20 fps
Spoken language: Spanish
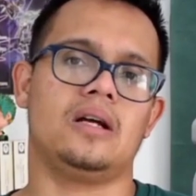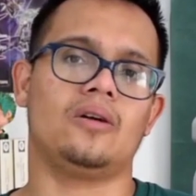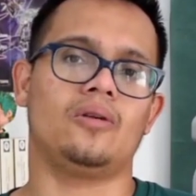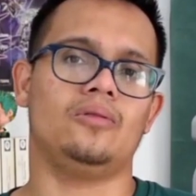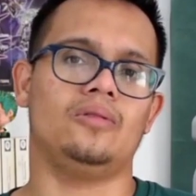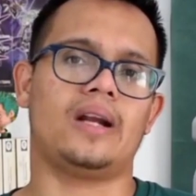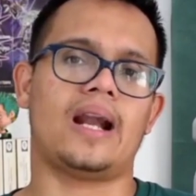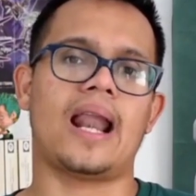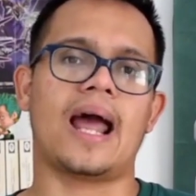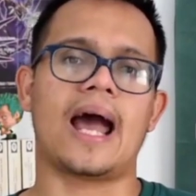defensa
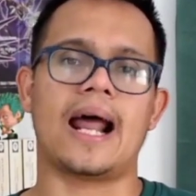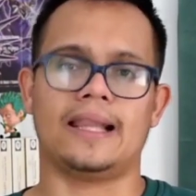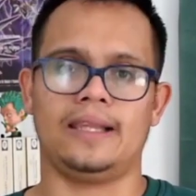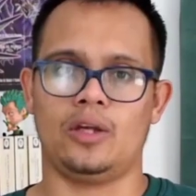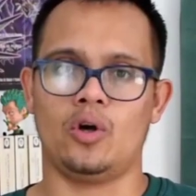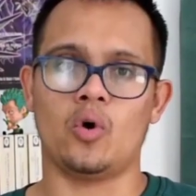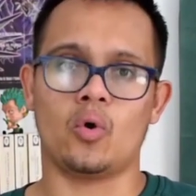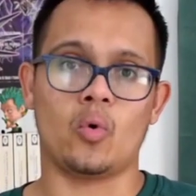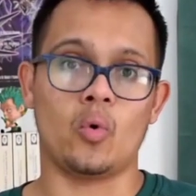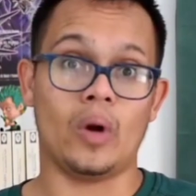contra las
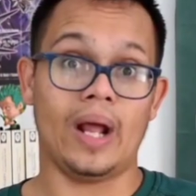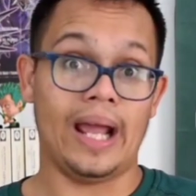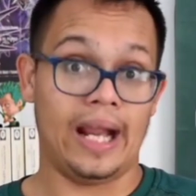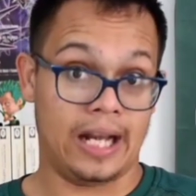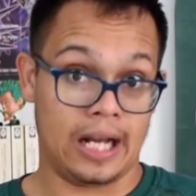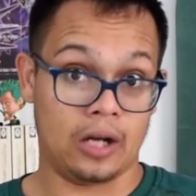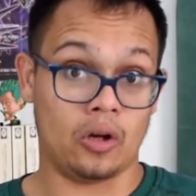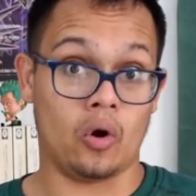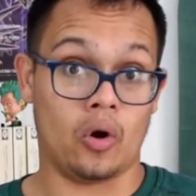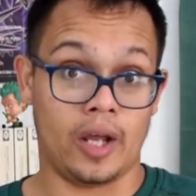artes
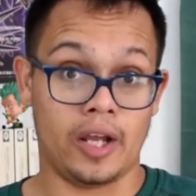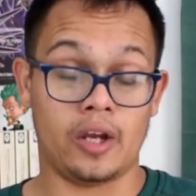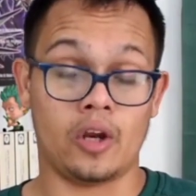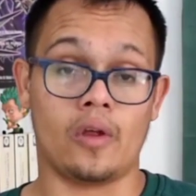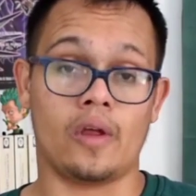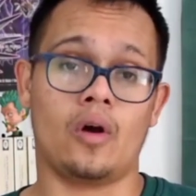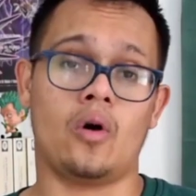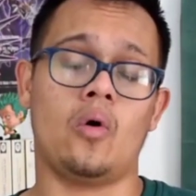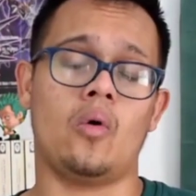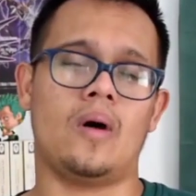oscuras en el
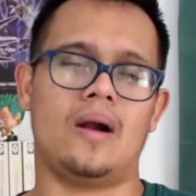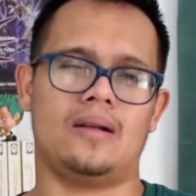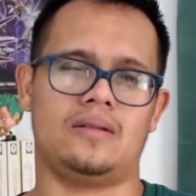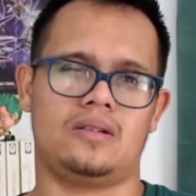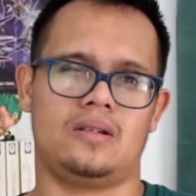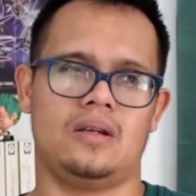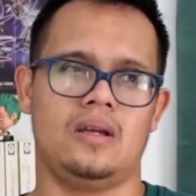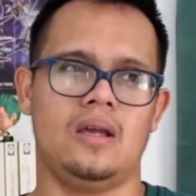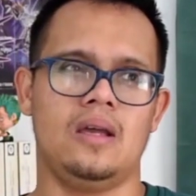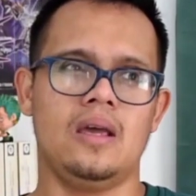colegio de
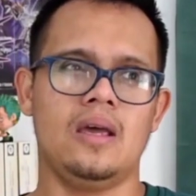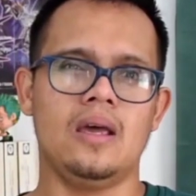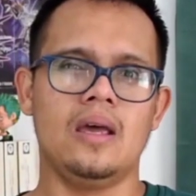Hogwarts.